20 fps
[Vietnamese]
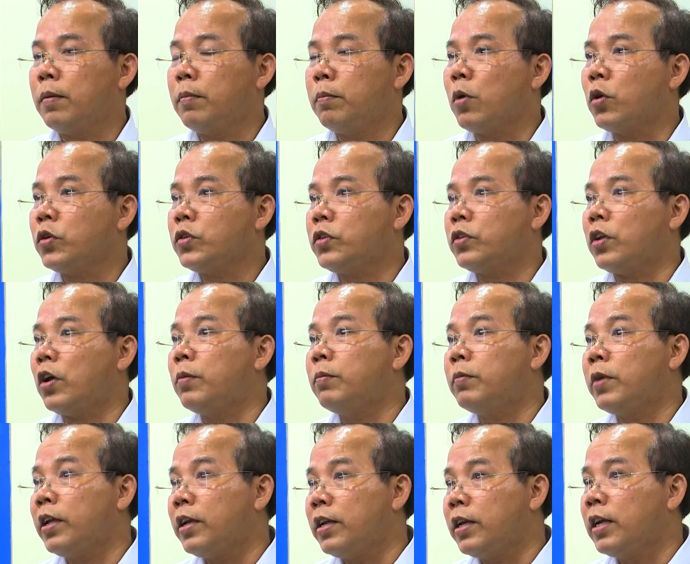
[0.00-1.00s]
Boss
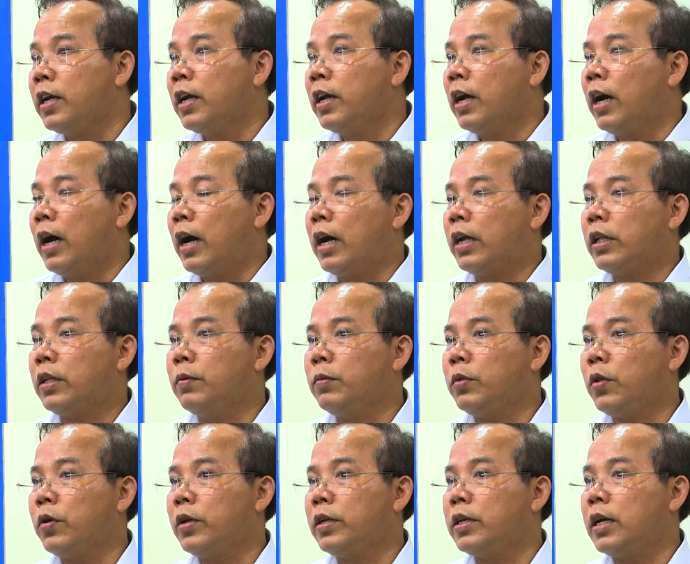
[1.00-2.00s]
Omni à, chúng
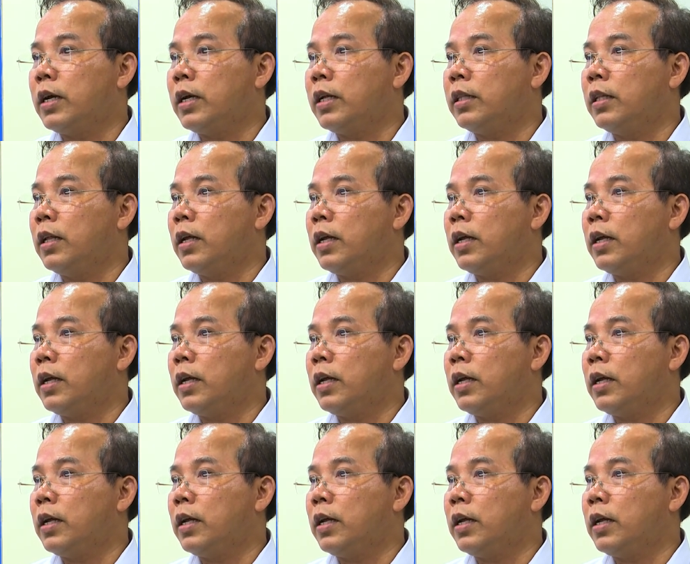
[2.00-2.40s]
tôi à,